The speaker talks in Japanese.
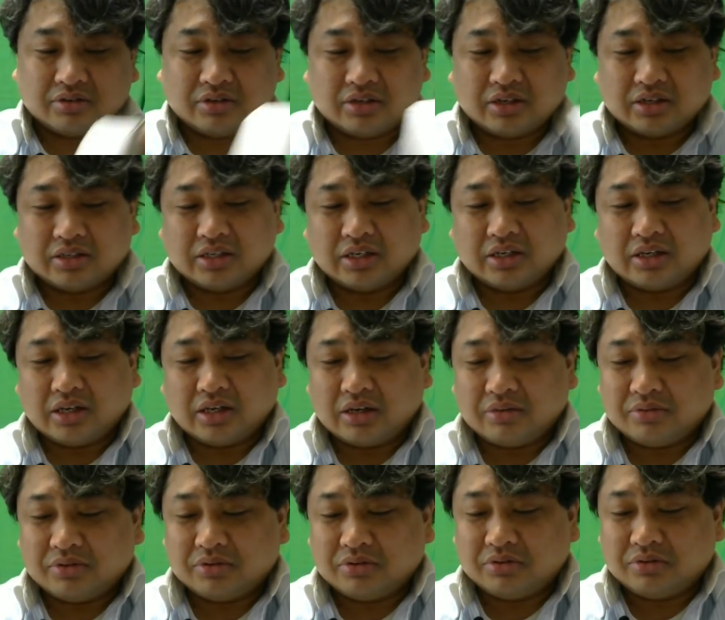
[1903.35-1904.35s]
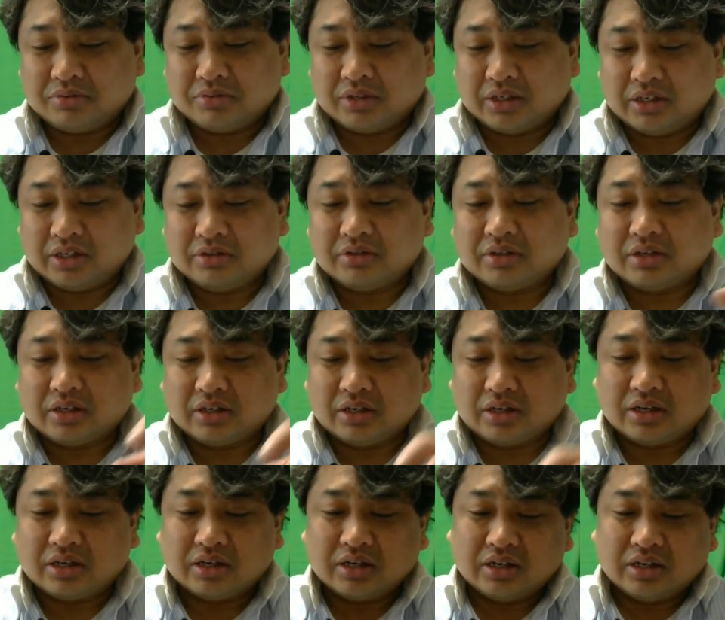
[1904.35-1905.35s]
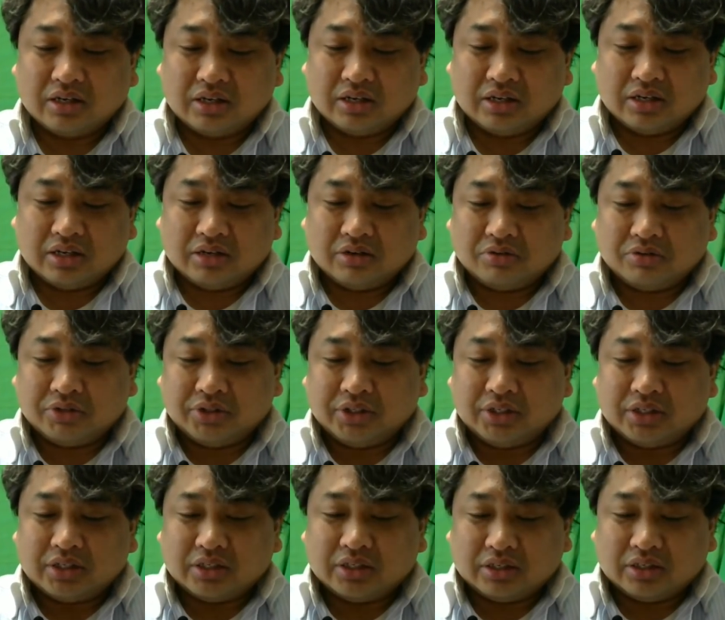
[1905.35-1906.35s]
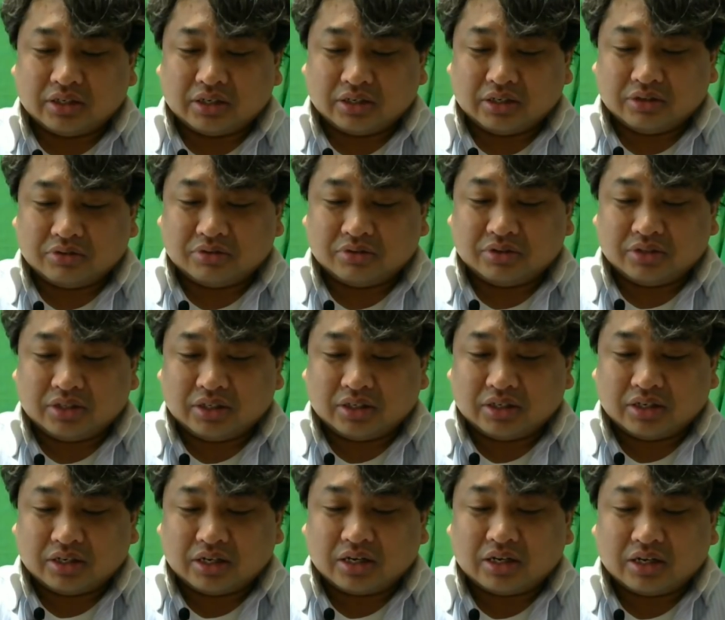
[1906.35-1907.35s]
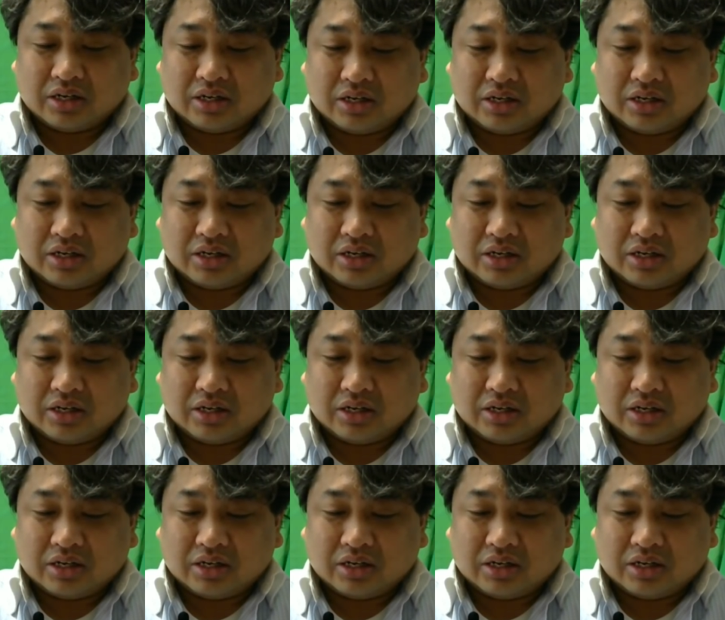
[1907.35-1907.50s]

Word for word: ただ設計はもうどこもできるからね。教えちゃったから、日本人がね。あ